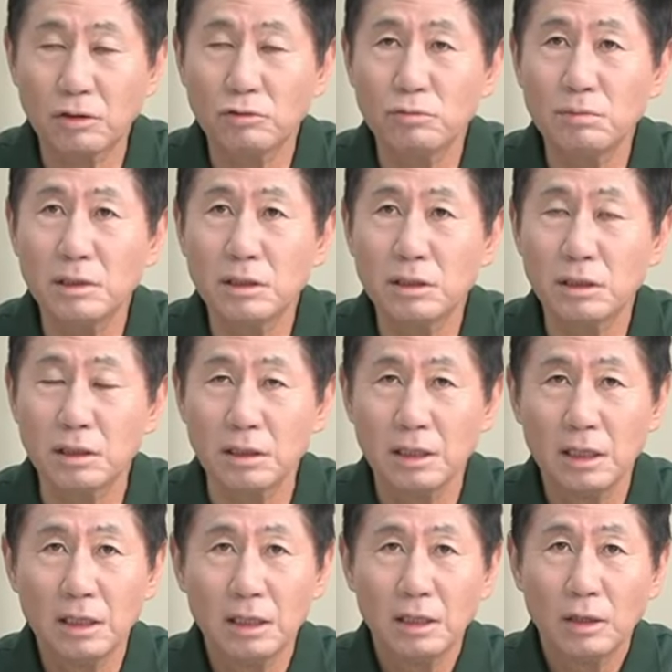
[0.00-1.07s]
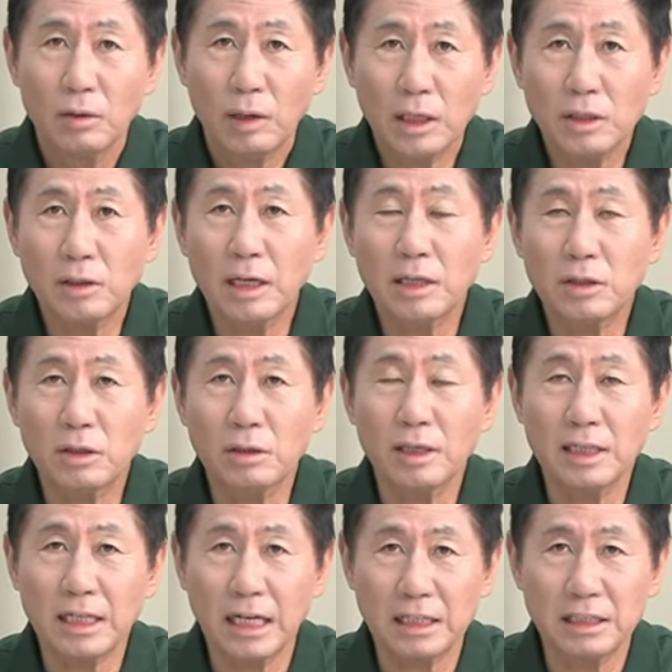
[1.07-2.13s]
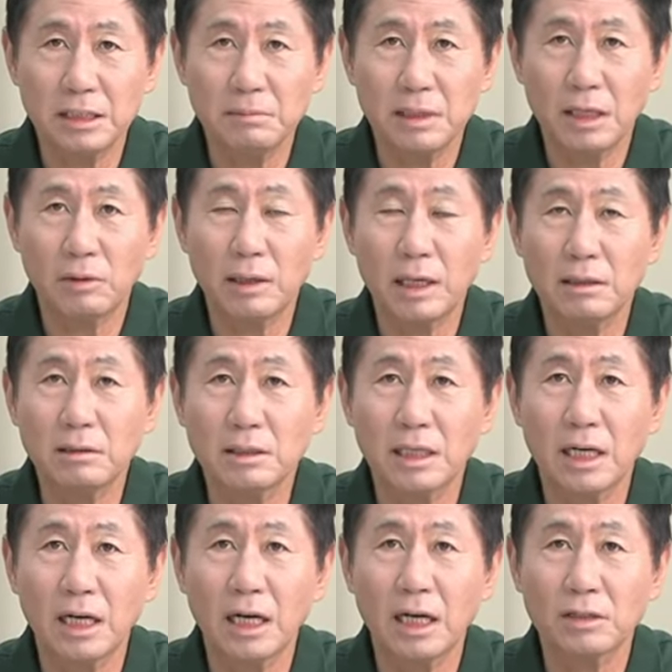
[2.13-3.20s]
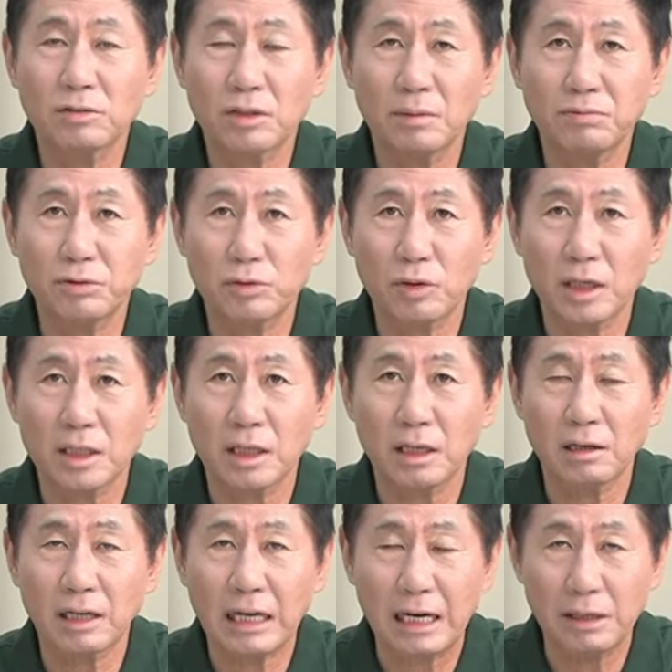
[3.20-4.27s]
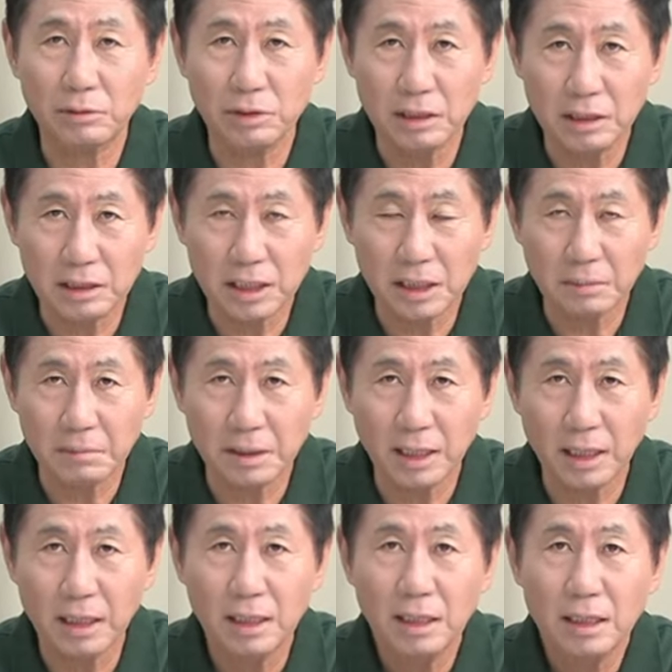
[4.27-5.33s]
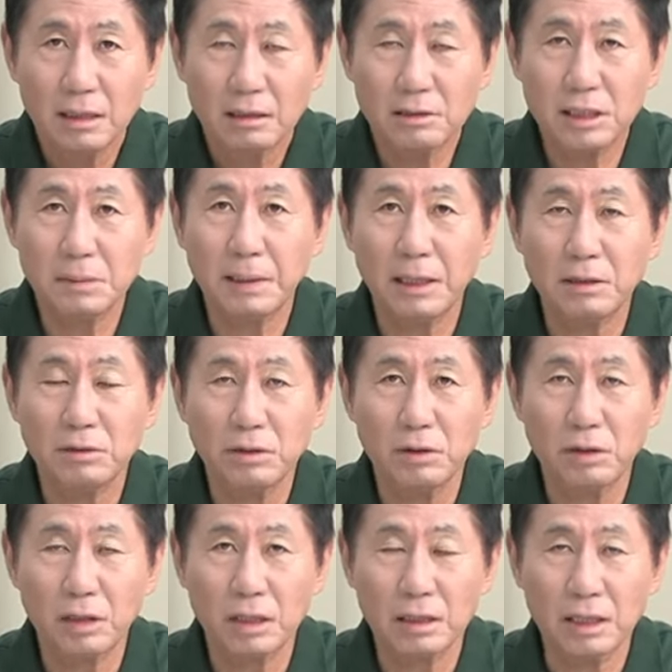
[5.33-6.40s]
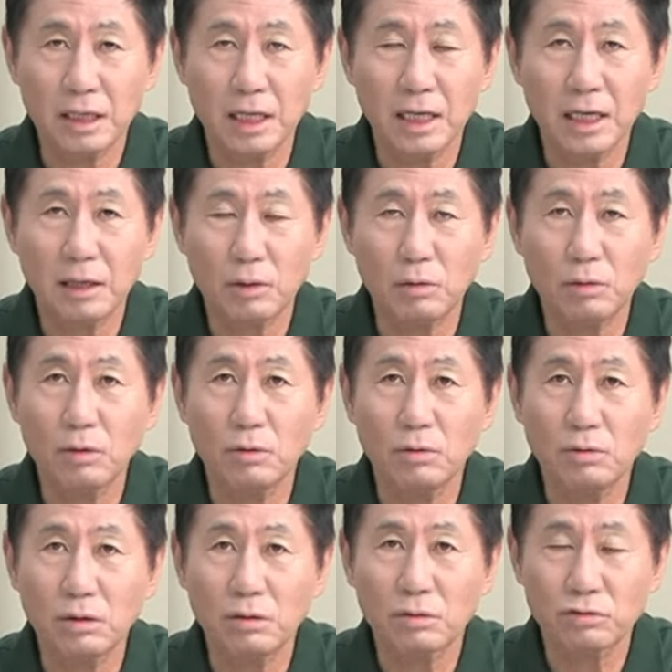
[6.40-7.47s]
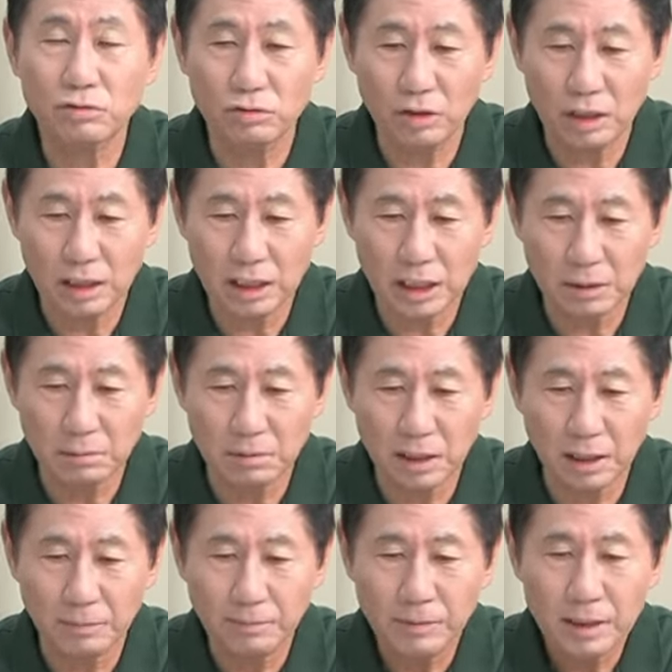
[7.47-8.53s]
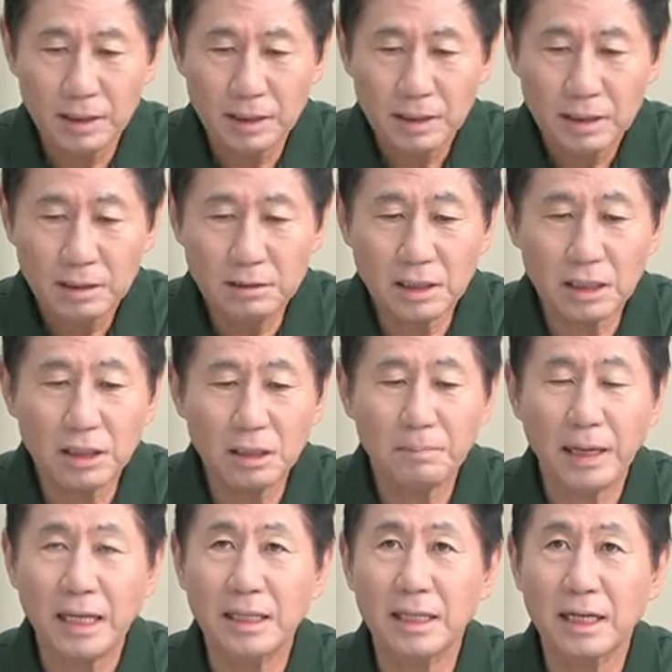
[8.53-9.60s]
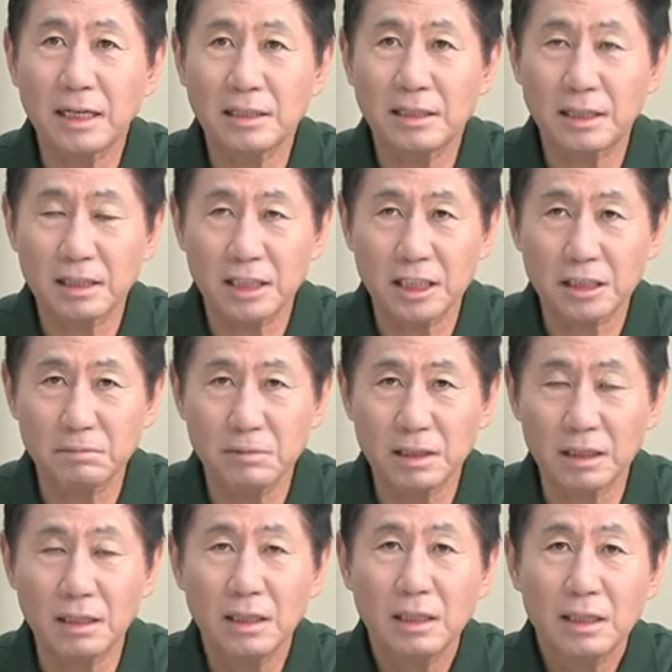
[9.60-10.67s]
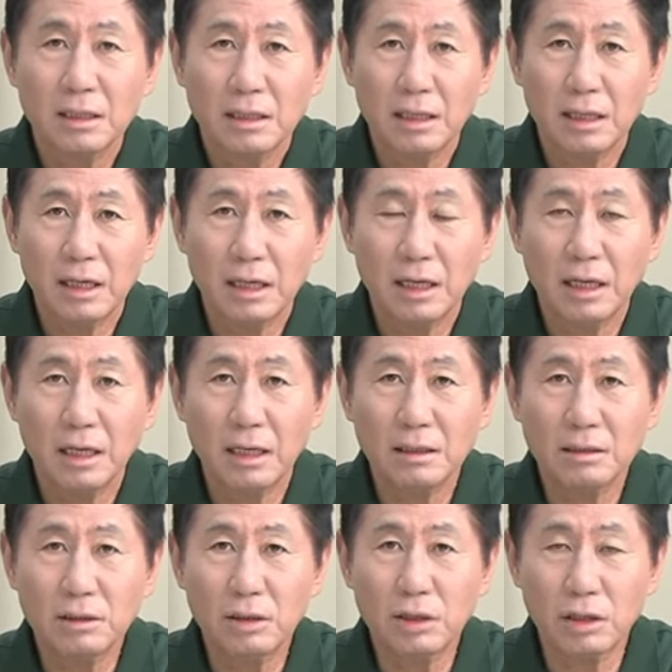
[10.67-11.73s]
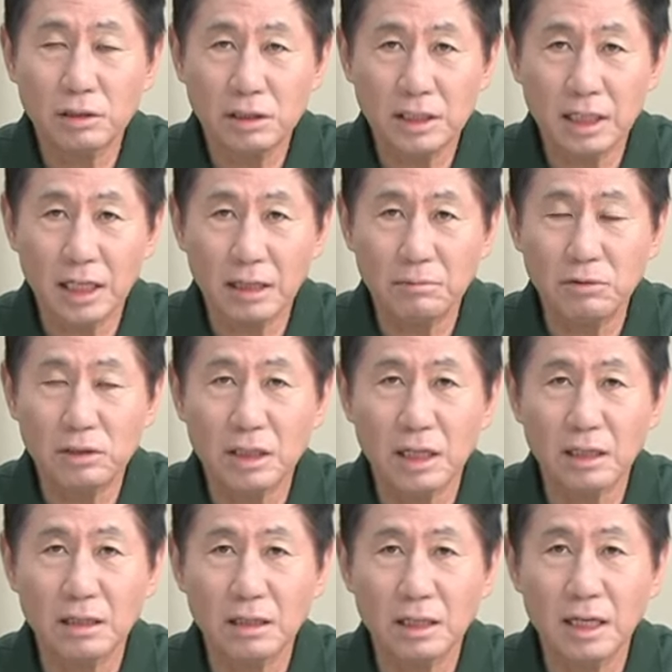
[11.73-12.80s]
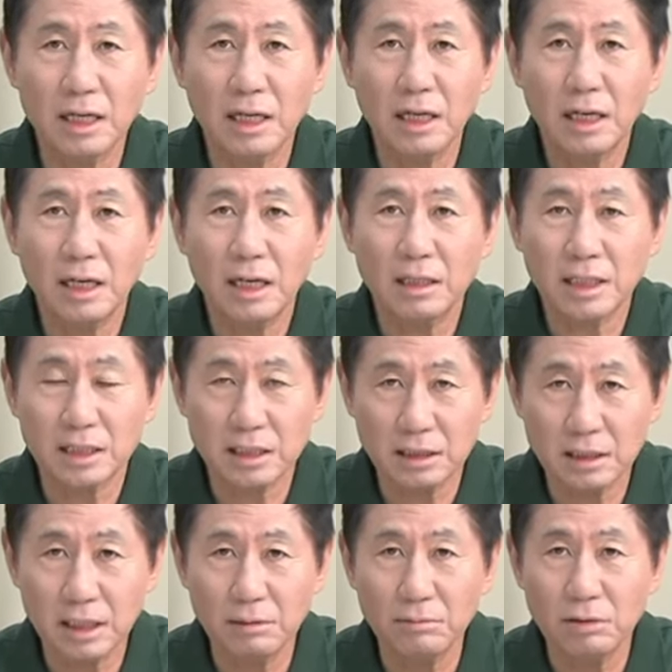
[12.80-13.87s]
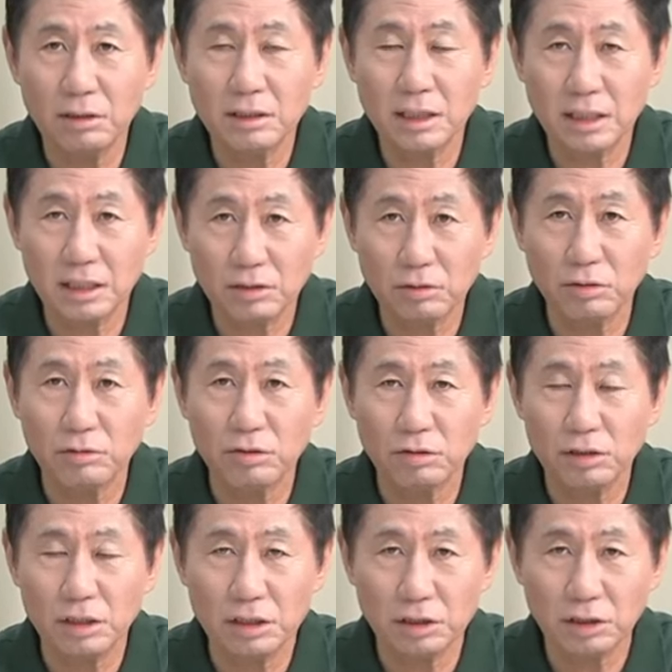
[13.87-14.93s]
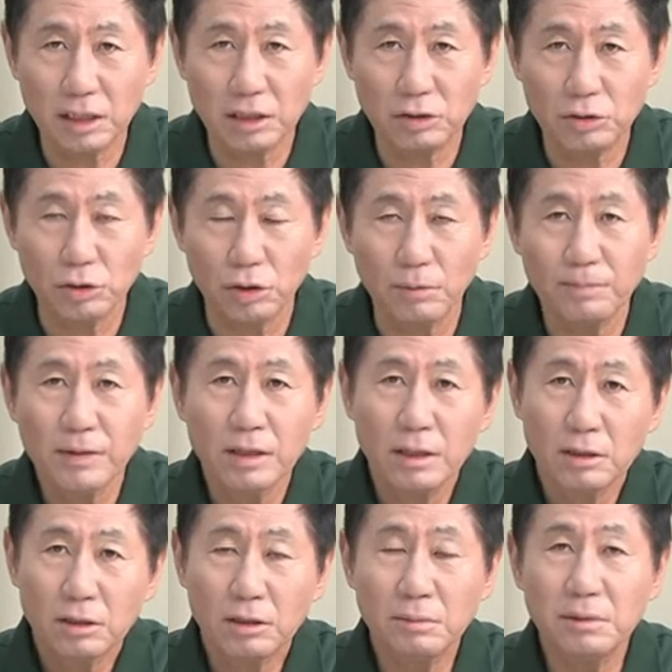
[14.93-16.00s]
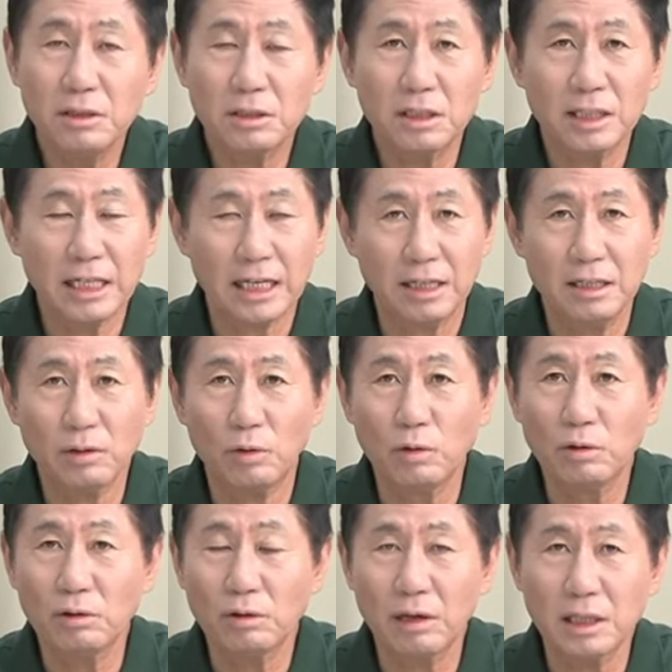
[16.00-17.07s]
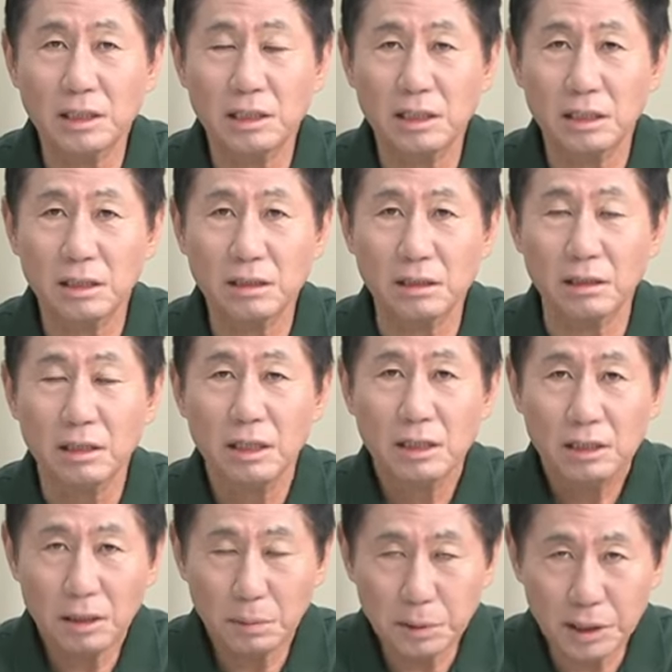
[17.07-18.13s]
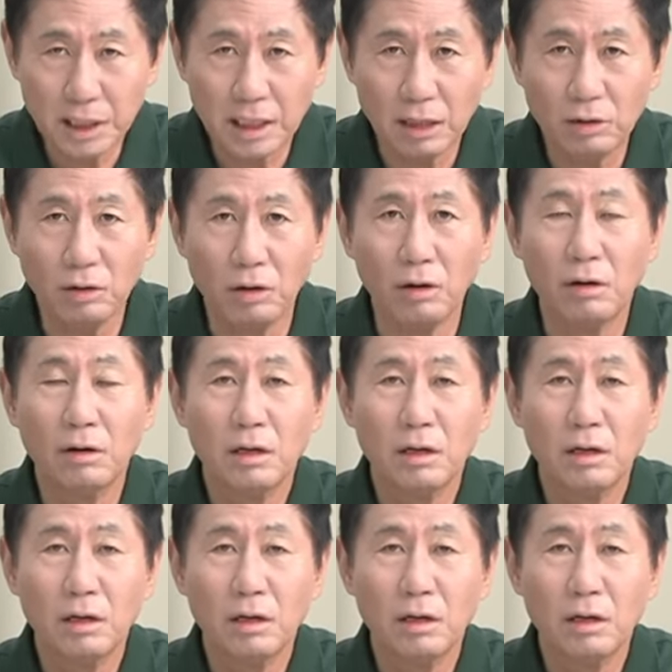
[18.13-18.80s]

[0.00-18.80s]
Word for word: 국민들은 환영했던 게 사실입니다. 왜? 의사 수가 부족하다는 걸 알고 있기 때문에 지방 의료라든가 공공 의료도 중요하기 때문에 근데 의사들은 반대하기 시작했습니다. 에, 의료 현장의 문제라든가 아, 자신들의 물론 이제 기득권들도 있었겠죠. 그럼 이것을 당연히 공론화 시켜서 협상하고